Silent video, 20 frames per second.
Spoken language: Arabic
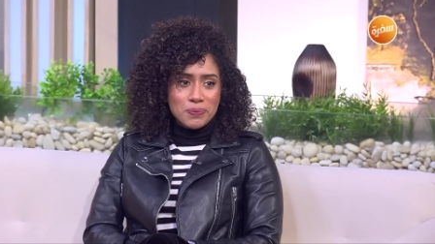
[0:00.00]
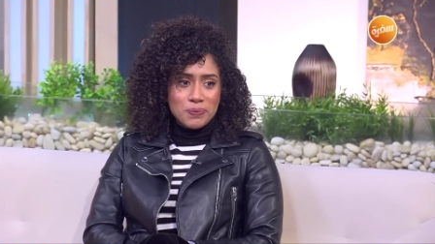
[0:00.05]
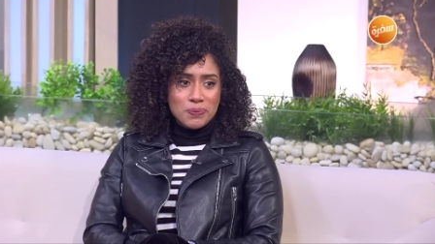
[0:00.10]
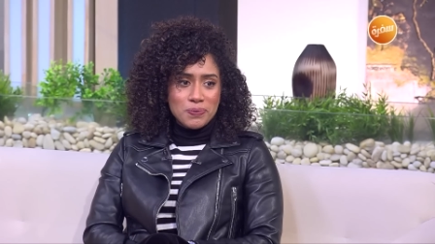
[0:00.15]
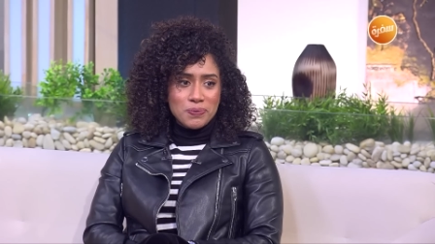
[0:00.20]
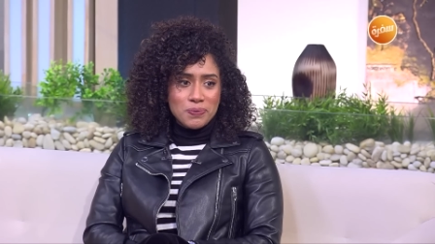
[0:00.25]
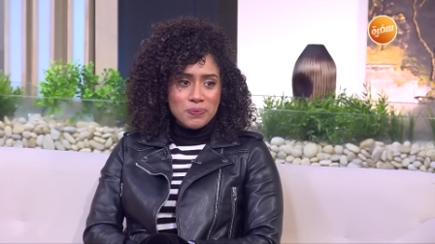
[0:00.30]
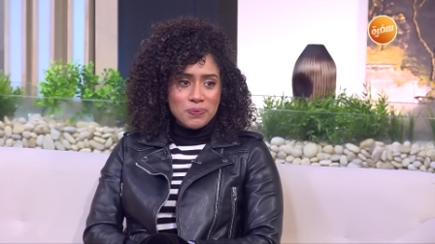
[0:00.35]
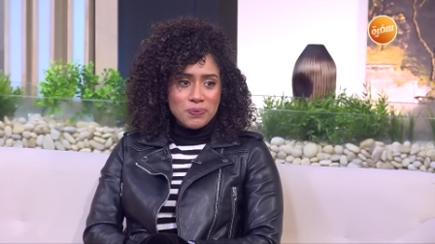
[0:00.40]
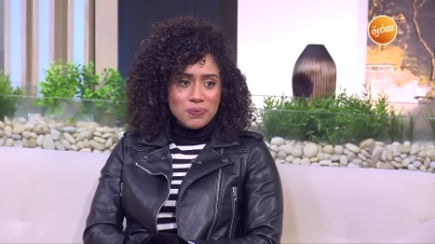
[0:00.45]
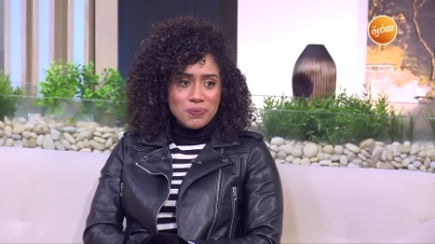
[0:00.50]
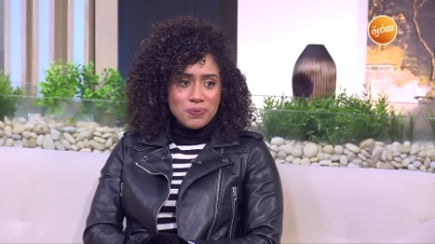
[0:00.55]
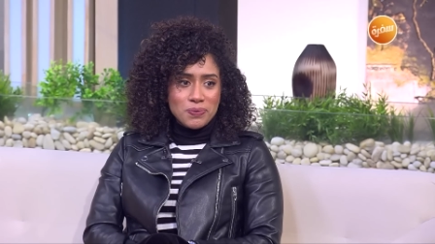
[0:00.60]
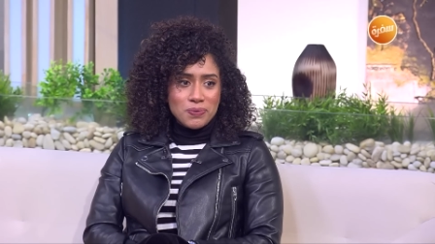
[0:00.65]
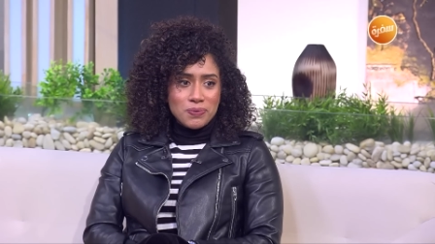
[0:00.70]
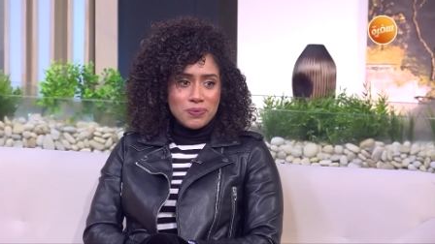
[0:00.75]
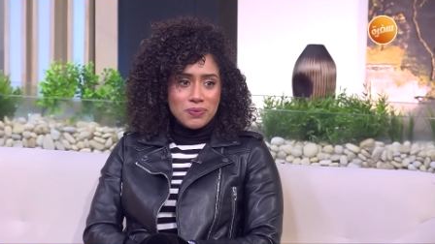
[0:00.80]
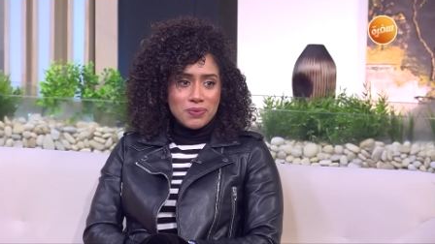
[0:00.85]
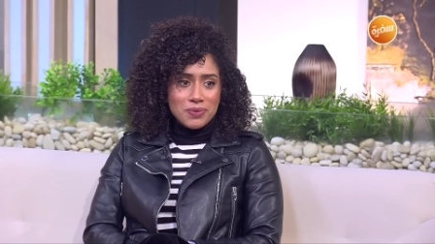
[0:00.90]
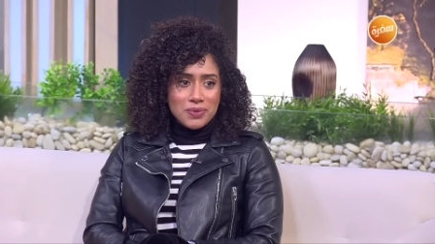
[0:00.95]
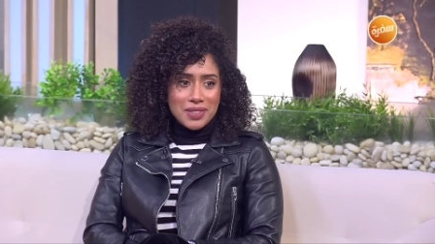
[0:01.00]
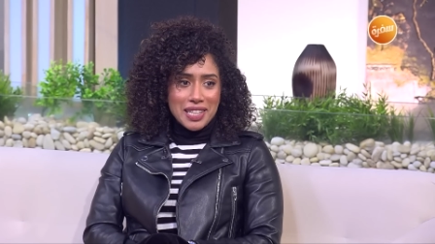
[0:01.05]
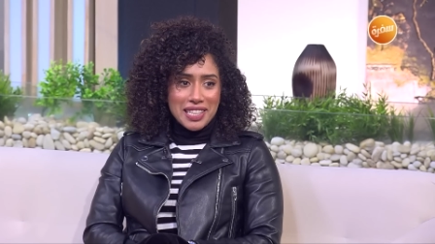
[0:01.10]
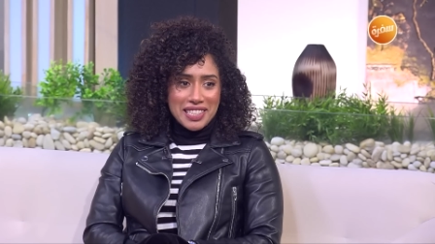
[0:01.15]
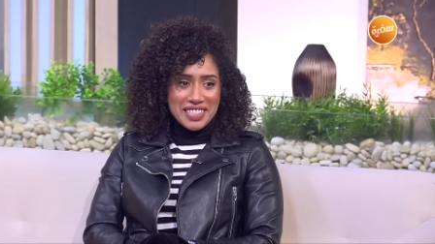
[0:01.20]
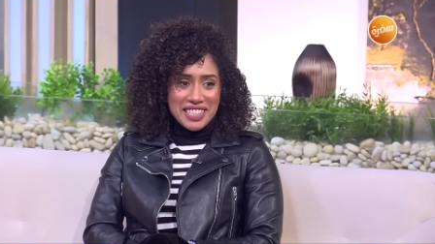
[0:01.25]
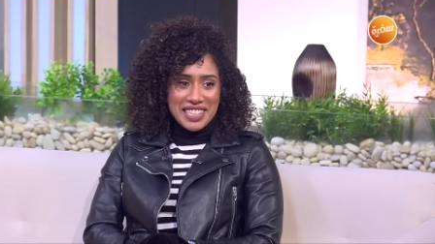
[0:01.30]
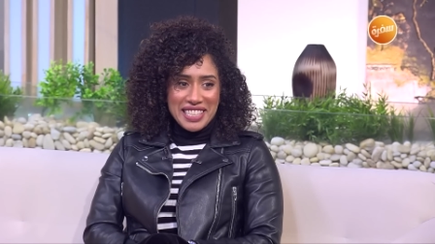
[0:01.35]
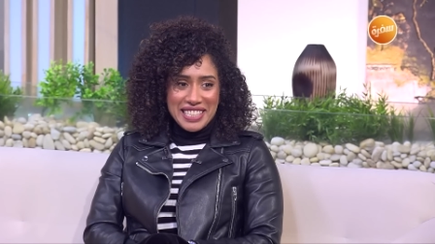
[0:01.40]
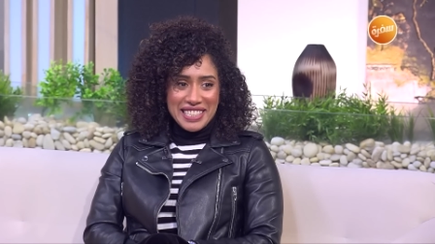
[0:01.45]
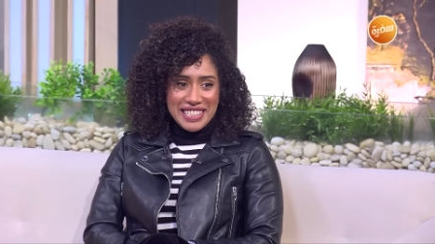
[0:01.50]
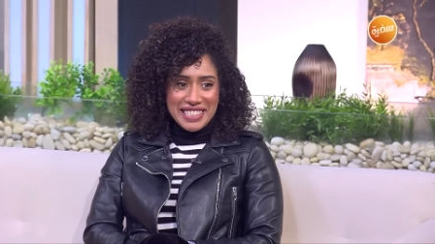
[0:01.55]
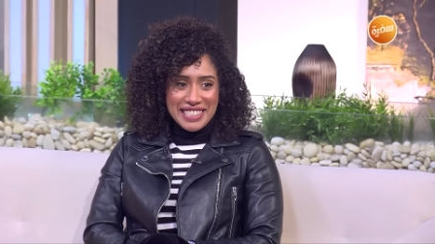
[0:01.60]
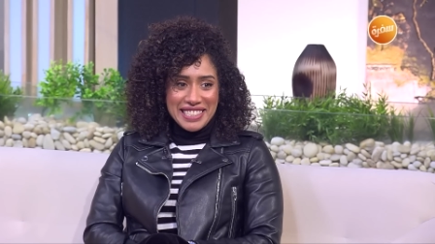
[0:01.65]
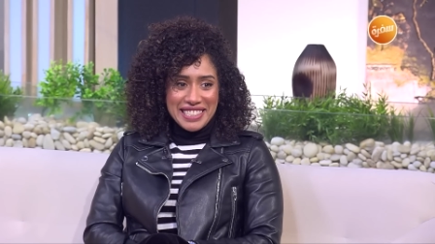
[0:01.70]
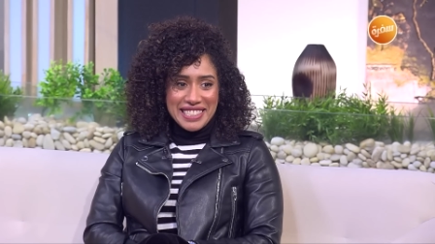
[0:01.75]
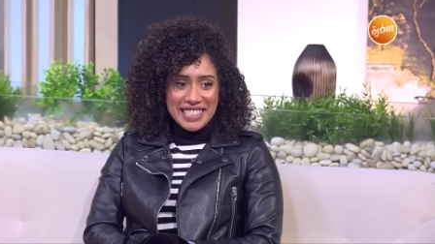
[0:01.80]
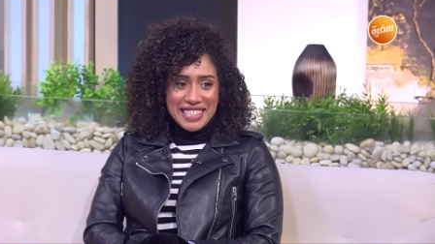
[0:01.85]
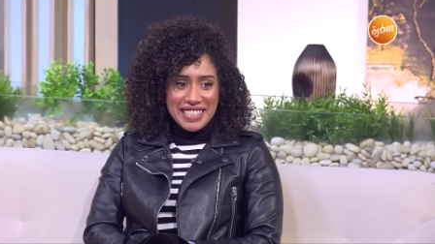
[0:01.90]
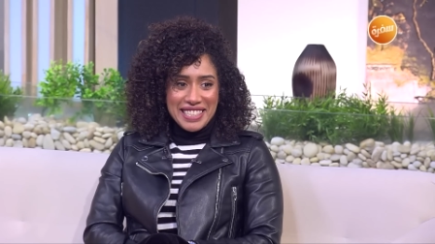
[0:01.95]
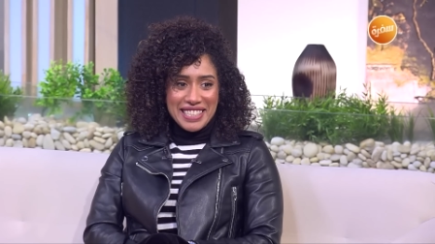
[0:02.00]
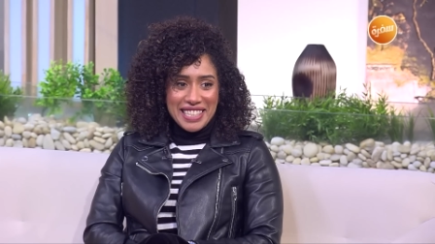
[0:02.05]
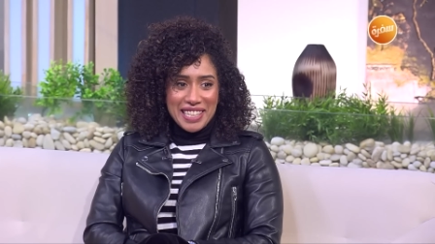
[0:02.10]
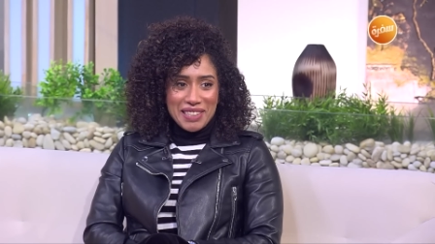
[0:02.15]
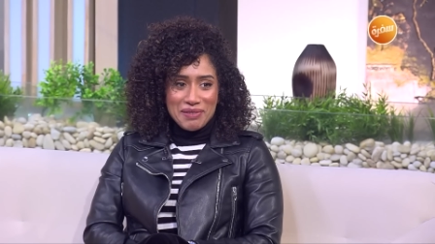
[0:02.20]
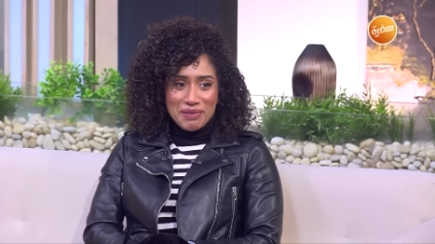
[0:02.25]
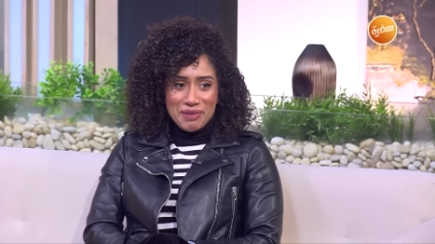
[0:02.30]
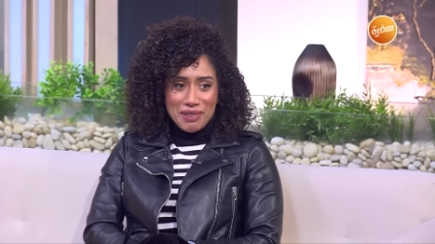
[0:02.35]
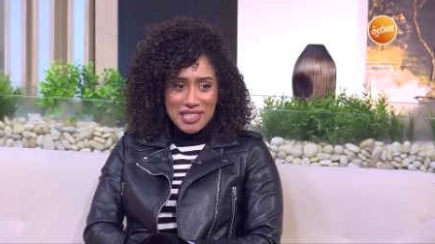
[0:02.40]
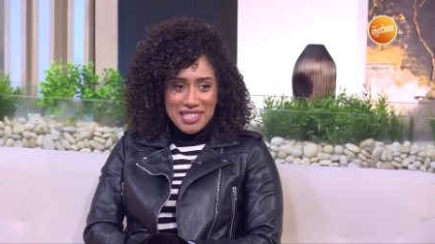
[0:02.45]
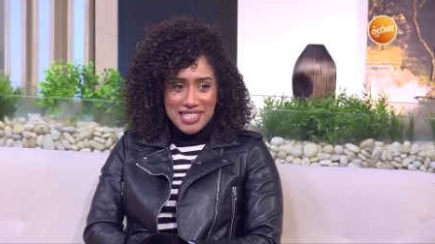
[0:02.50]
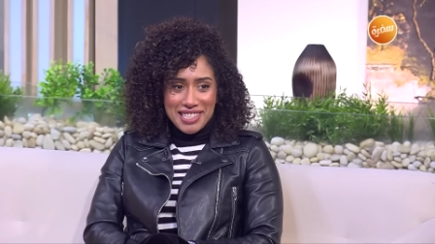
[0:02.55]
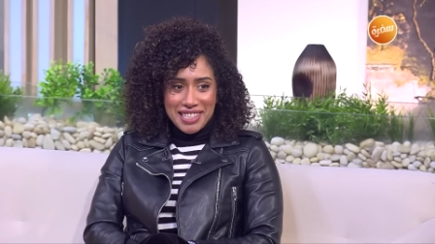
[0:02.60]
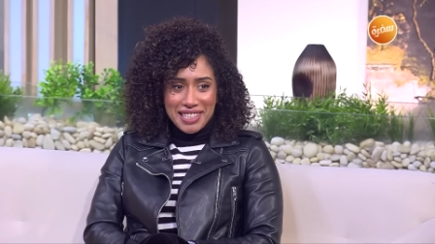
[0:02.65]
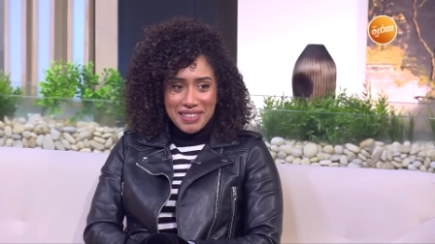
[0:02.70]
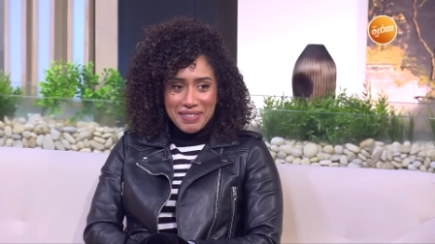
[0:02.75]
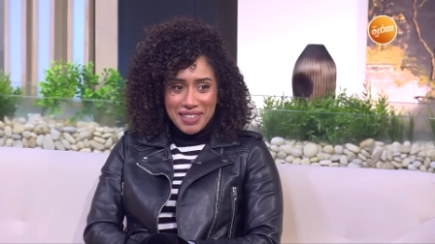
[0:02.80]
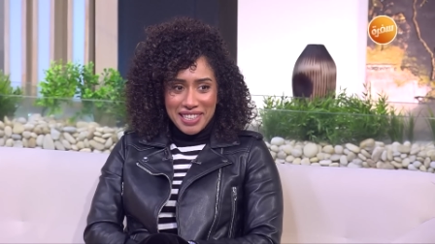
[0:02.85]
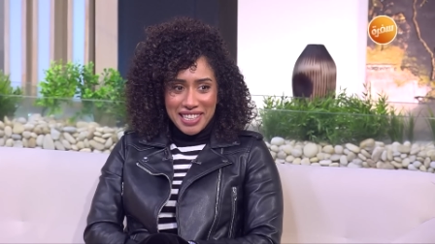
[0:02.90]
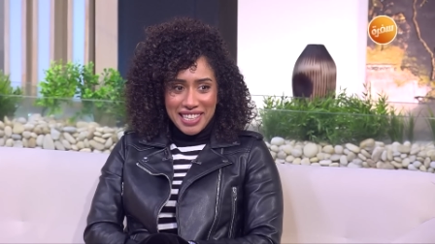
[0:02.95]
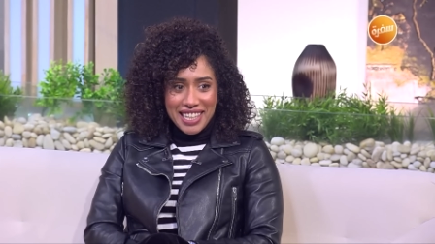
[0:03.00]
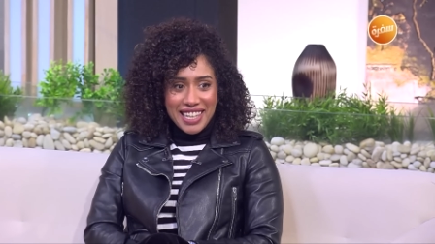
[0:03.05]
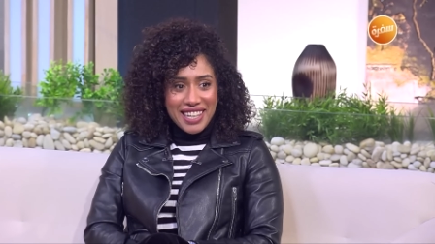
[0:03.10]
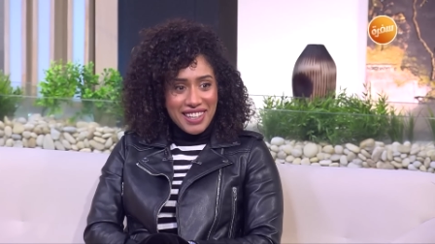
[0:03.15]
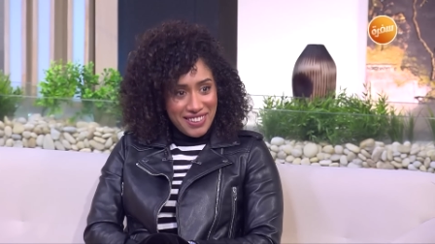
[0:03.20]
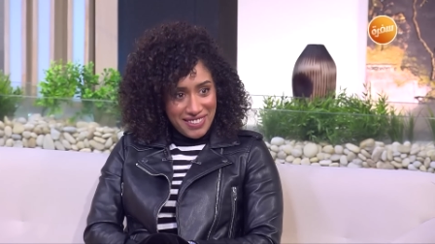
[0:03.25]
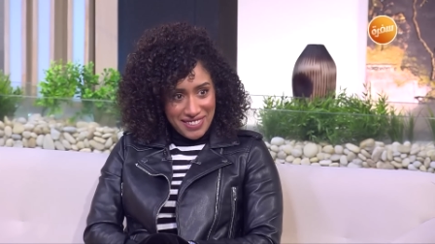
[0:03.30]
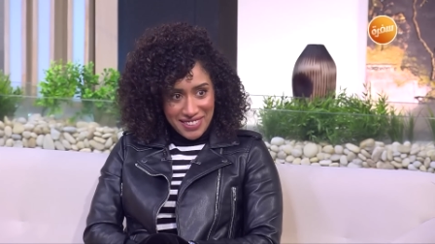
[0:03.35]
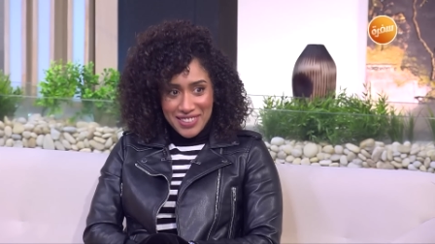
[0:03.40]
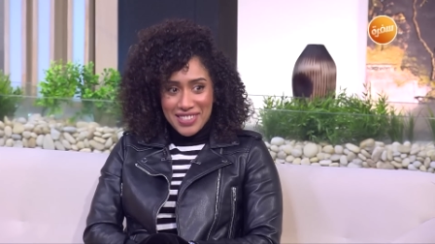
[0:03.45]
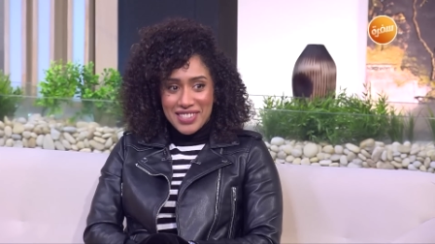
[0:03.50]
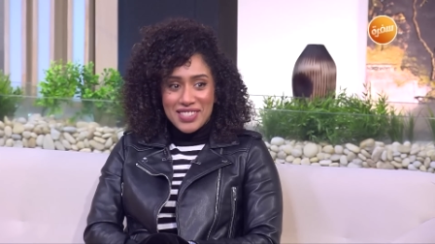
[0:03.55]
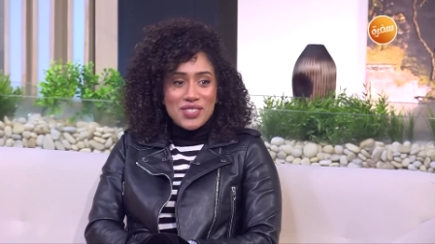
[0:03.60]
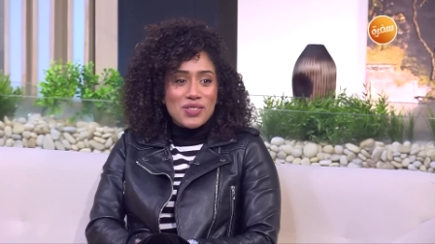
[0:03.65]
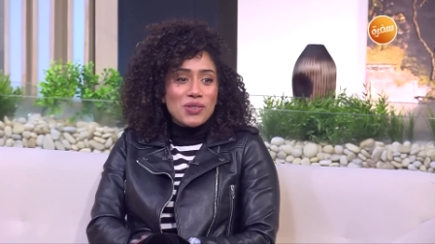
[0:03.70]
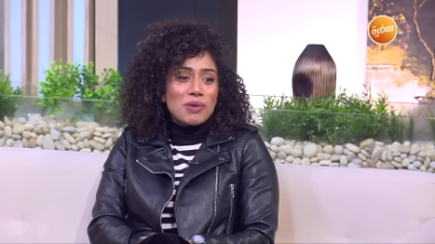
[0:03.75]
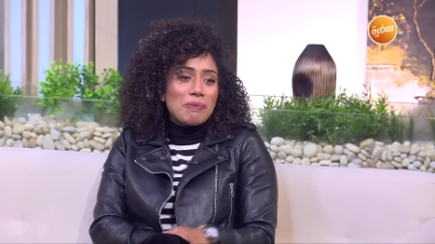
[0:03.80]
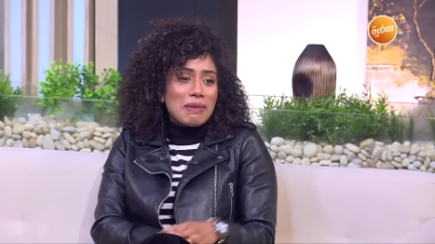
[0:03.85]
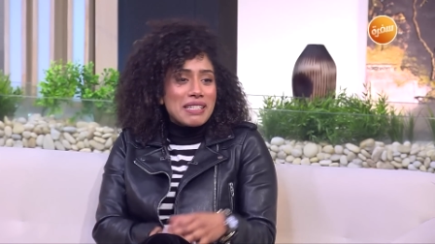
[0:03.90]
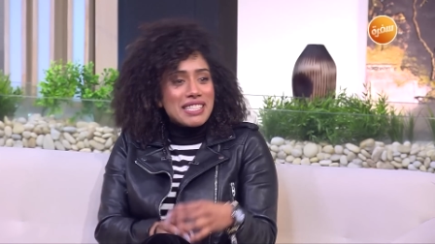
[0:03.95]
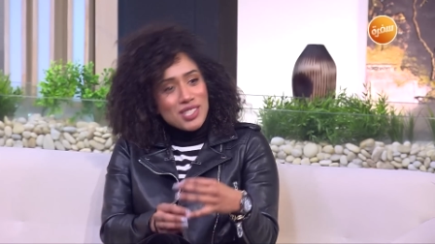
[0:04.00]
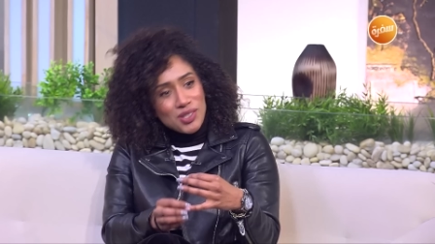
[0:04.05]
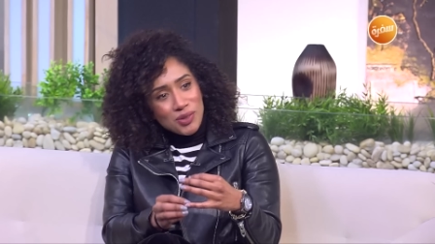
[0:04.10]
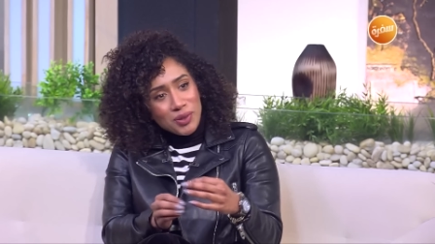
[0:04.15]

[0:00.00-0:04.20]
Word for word: قد ايه قد ايه الصيام الطبيعي اه نصوم بس آه.